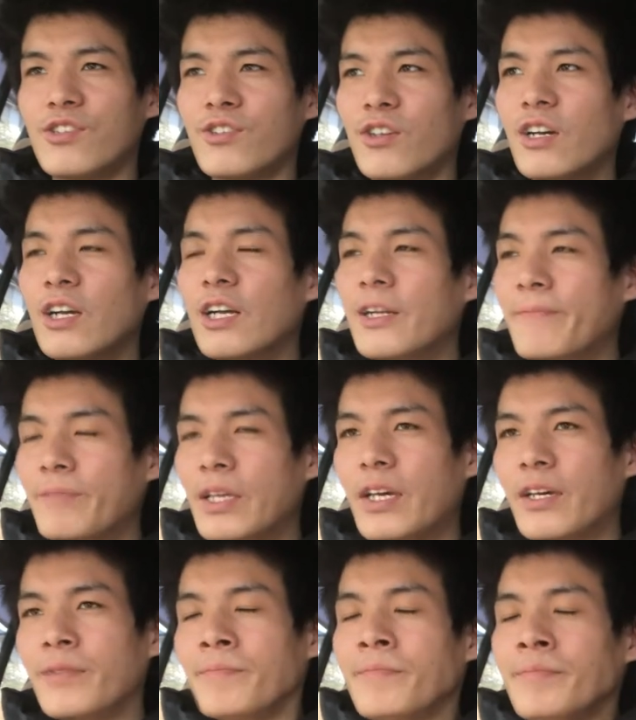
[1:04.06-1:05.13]
すよ。
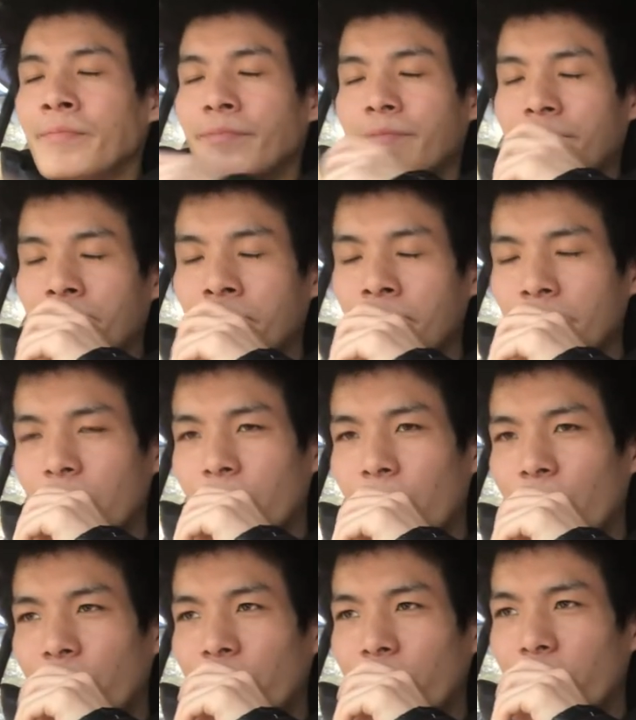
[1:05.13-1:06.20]
で、うん
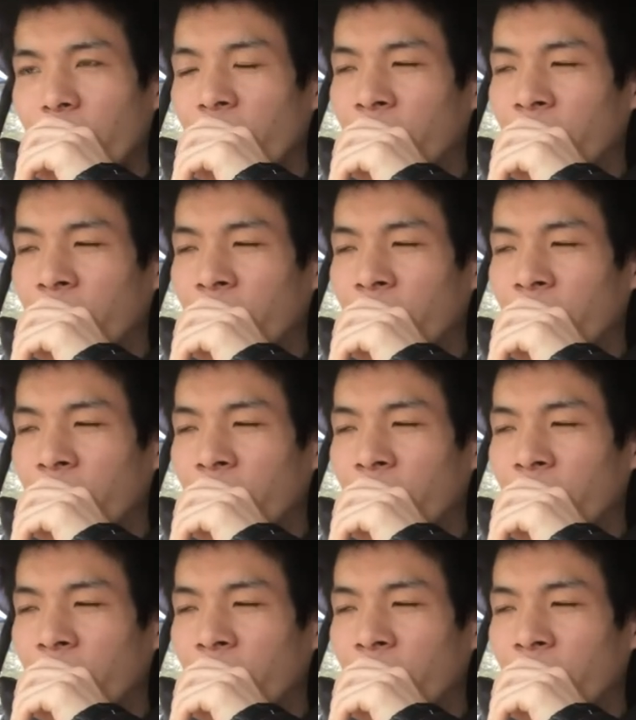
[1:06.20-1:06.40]
と、